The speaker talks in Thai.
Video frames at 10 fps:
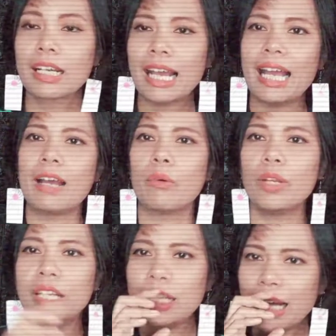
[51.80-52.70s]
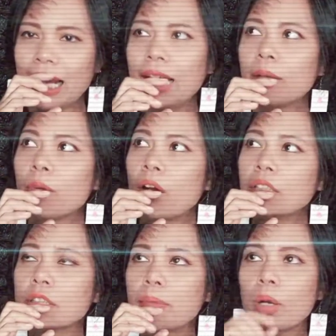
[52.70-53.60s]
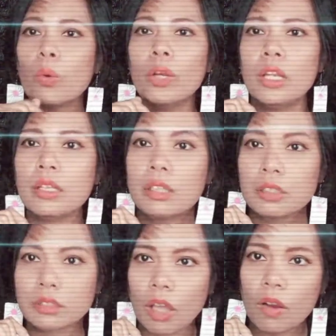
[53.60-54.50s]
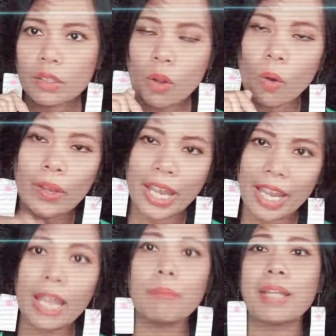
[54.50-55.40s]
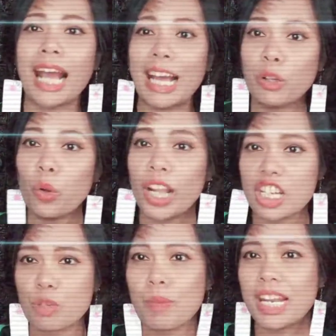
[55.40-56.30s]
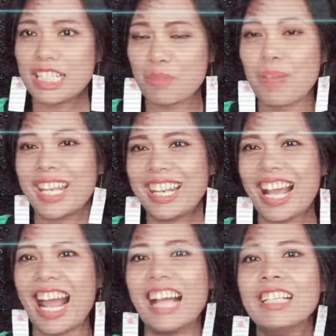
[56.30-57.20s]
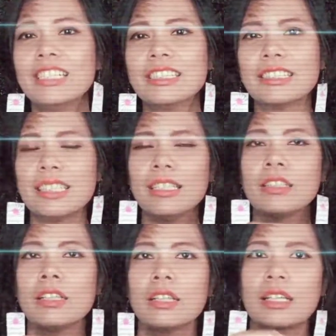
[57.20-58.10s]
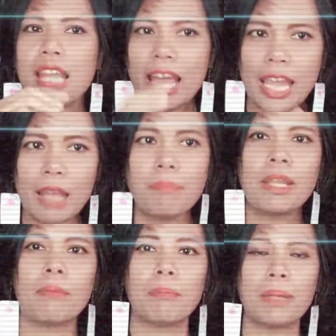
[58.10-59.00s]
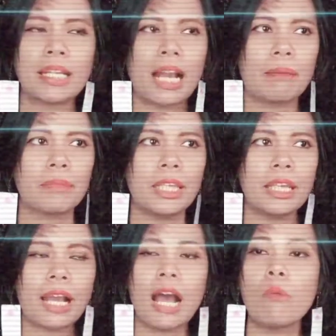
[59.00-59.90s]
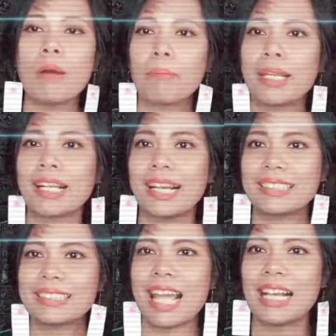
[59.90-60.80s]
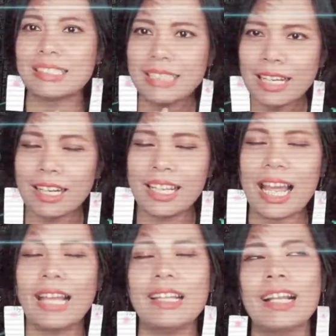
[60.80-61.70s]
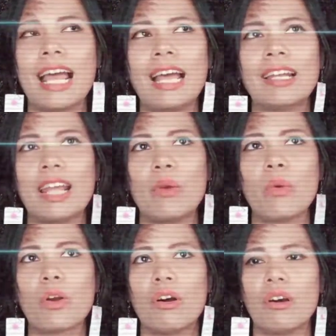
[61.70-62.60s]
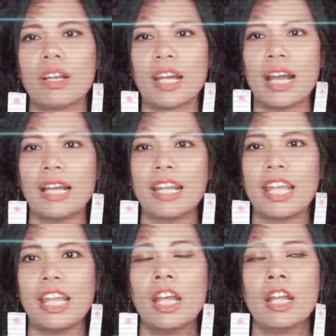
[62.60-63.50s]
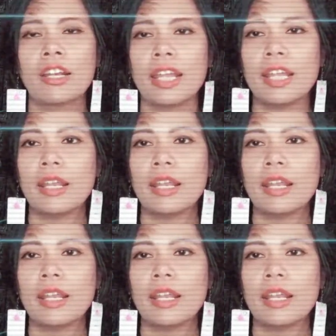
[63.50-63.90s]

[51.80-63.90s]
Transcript: ค่ะวันนี้นะคะดิบก็จะมาคุยถึงตอนของ KM นะคะ Knowledge Management นะคะซึ่ง KM เนี่ยมันเป็นคำที่เข้ามาเป็นกระแสสักระยะหนึ่งแล้วในองค์กรนะคะใน